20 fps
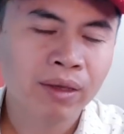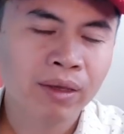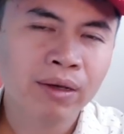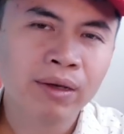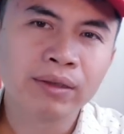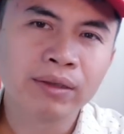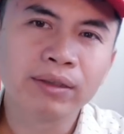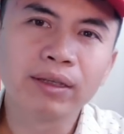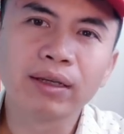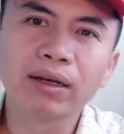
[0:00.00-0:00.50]

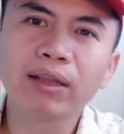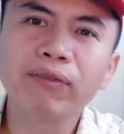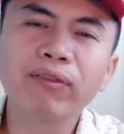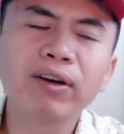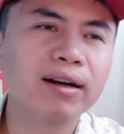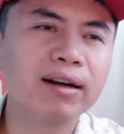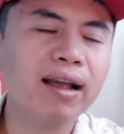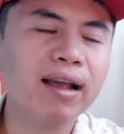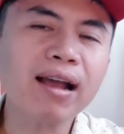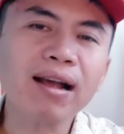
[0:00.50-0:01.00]
những lĩnh
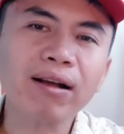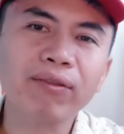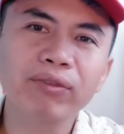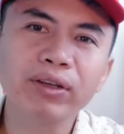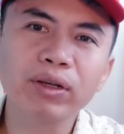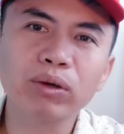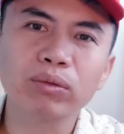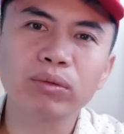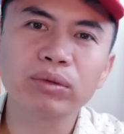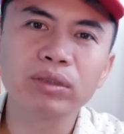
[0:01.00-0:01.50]
vực khác
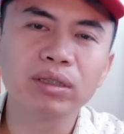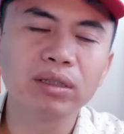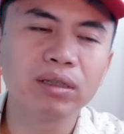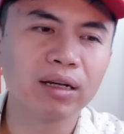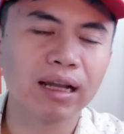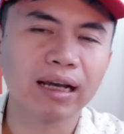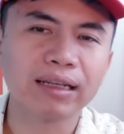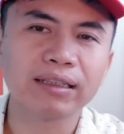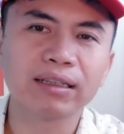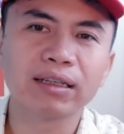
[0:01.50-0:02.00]
ví dụ như
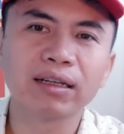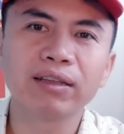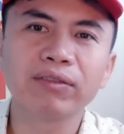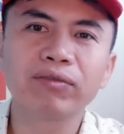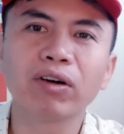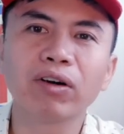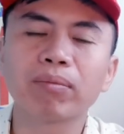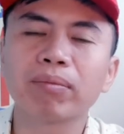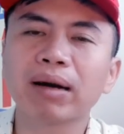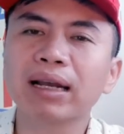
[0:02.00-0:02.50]
là những
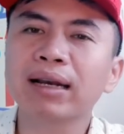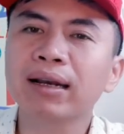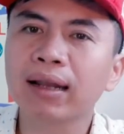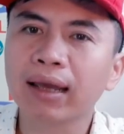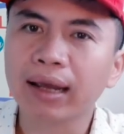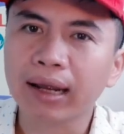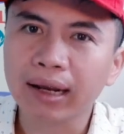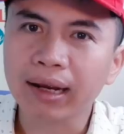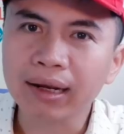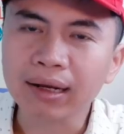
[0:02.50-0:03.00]
lĩnh vực bán
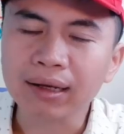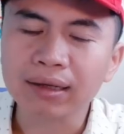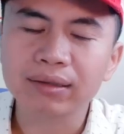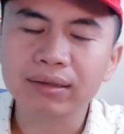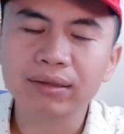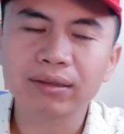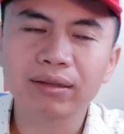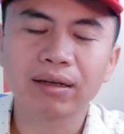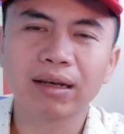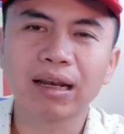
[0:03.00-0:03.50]
lẻ
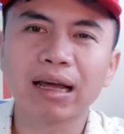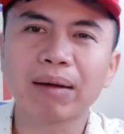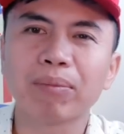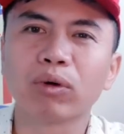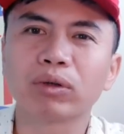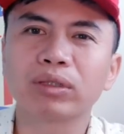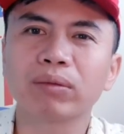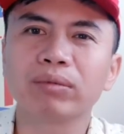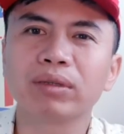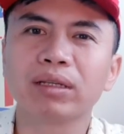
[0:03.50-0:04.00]
là
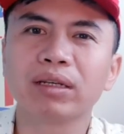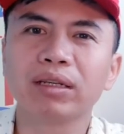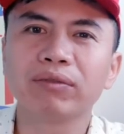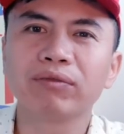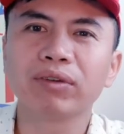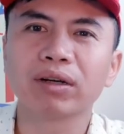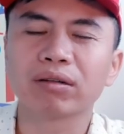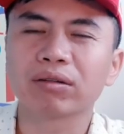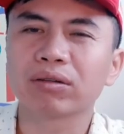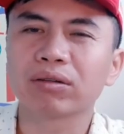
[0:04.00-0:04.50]
một trong những lĩnh
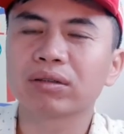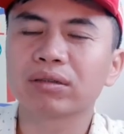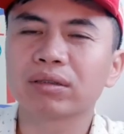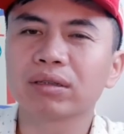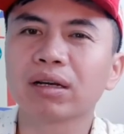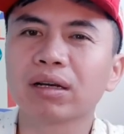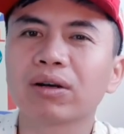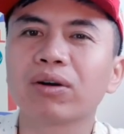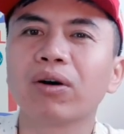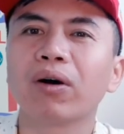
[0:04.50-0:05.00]
vực
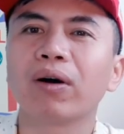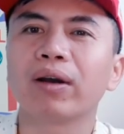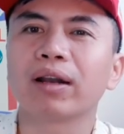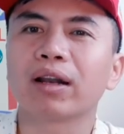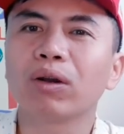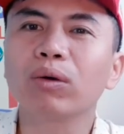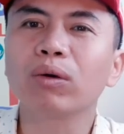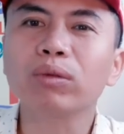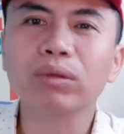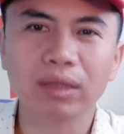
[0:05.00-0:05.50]
được gọi là
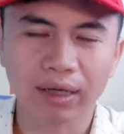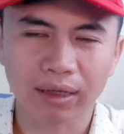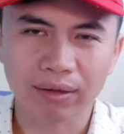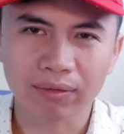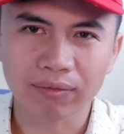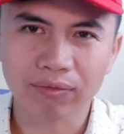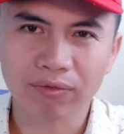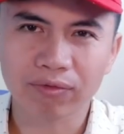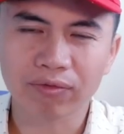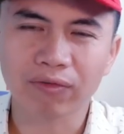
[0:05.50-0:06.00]
đốt tiền
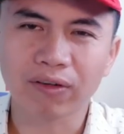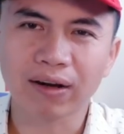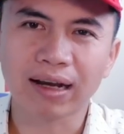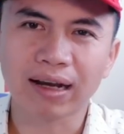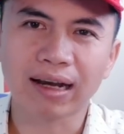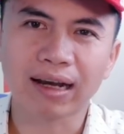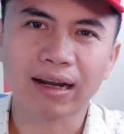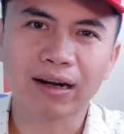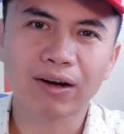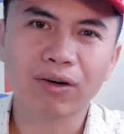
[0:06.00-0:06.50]

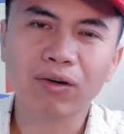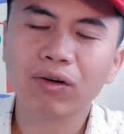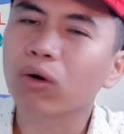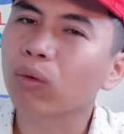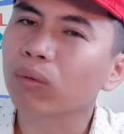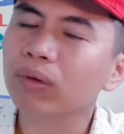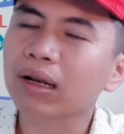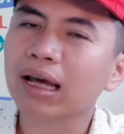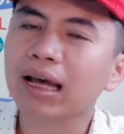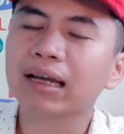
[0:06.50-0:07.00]
và nó
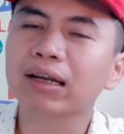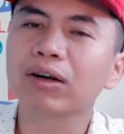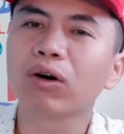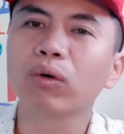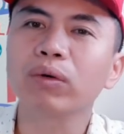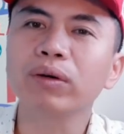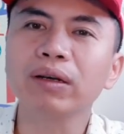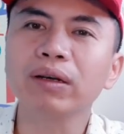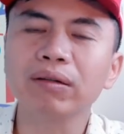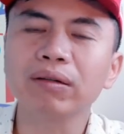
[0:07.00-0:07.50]
cũng đang
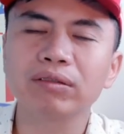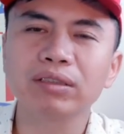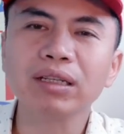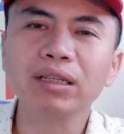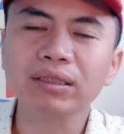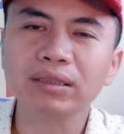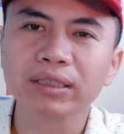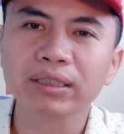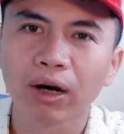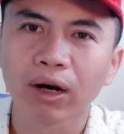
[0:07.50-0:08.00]
ngốn rất
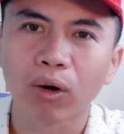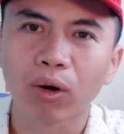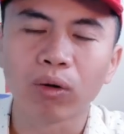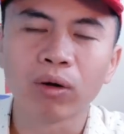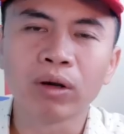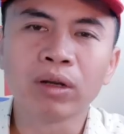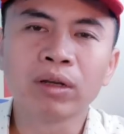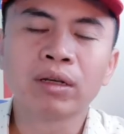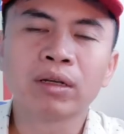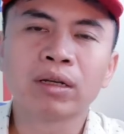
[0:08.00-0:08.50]
nhiều
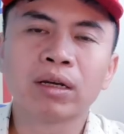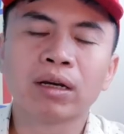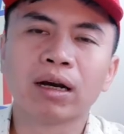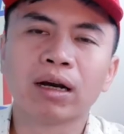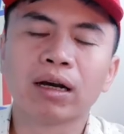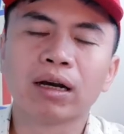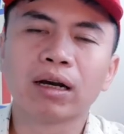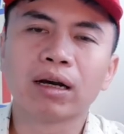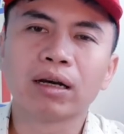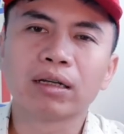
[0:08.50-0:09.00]

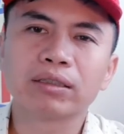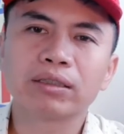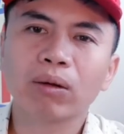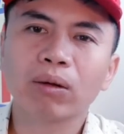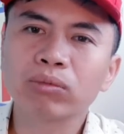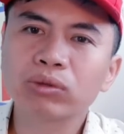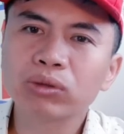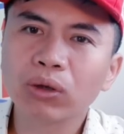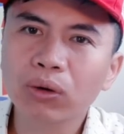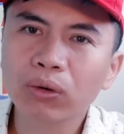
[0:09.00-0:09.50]
Ờ,
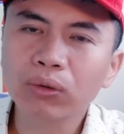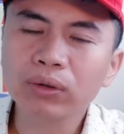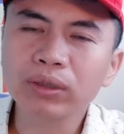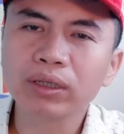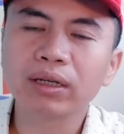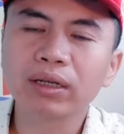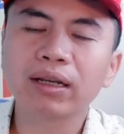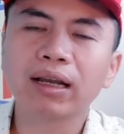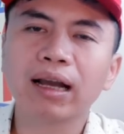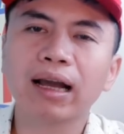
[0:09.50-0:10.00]
trong số
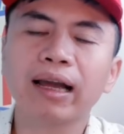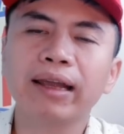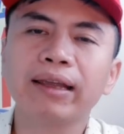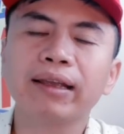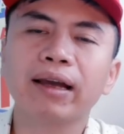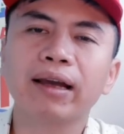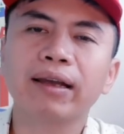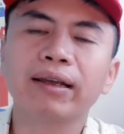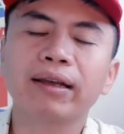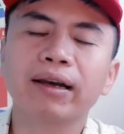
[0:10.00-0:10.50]
những cái
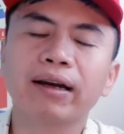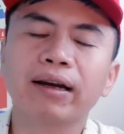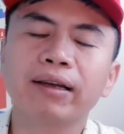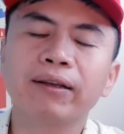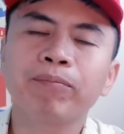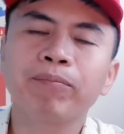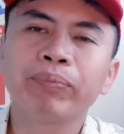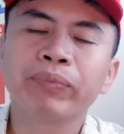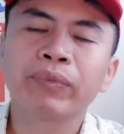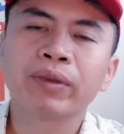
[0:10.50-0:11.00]
cái
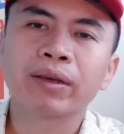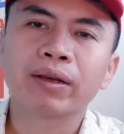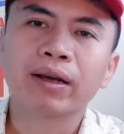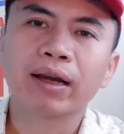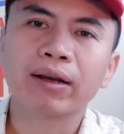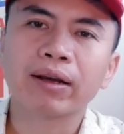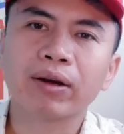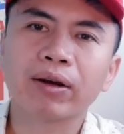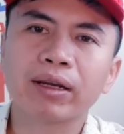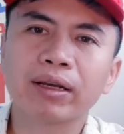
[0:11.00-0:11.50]
cái
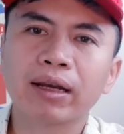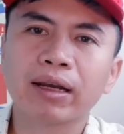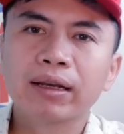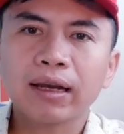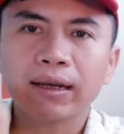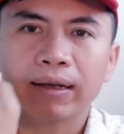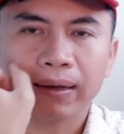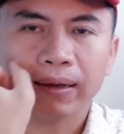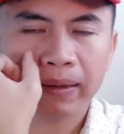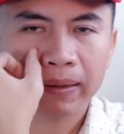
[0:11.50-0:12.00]
cái cái cái
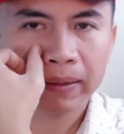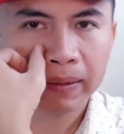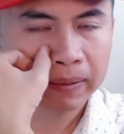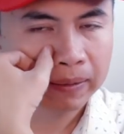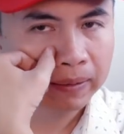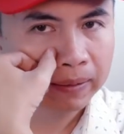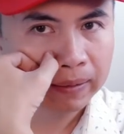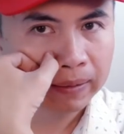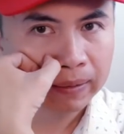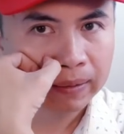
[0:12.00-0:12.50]
cái cái
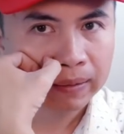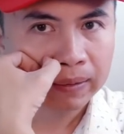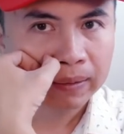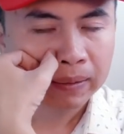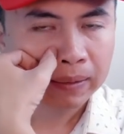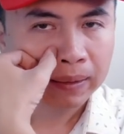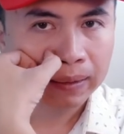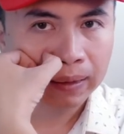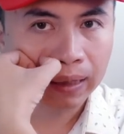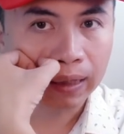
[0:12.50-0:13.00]

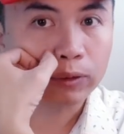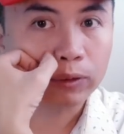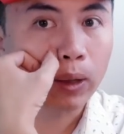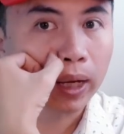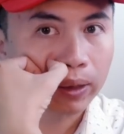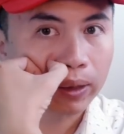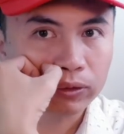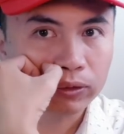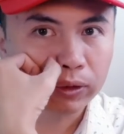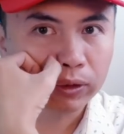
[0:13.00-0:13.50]
lợi
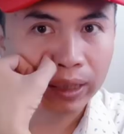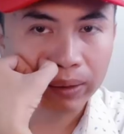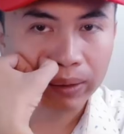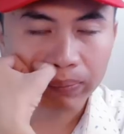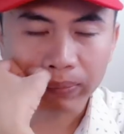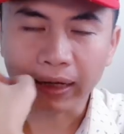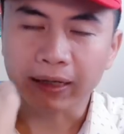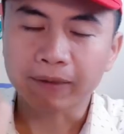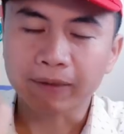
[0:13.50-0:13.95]
nhuận của doanh nghiệp này